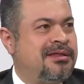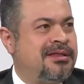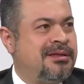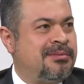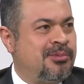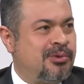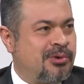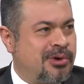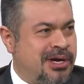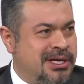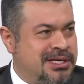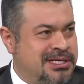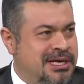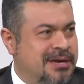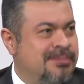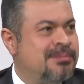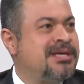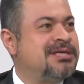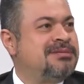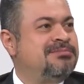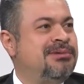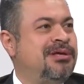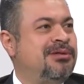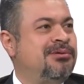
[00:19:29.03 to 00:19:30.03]
democracia
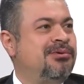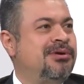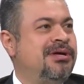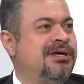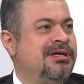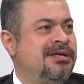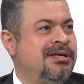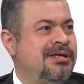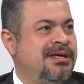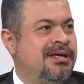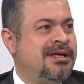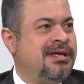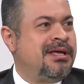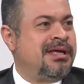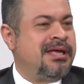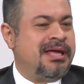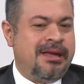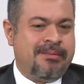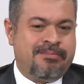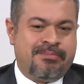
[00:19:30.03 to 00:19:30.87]
más madura, y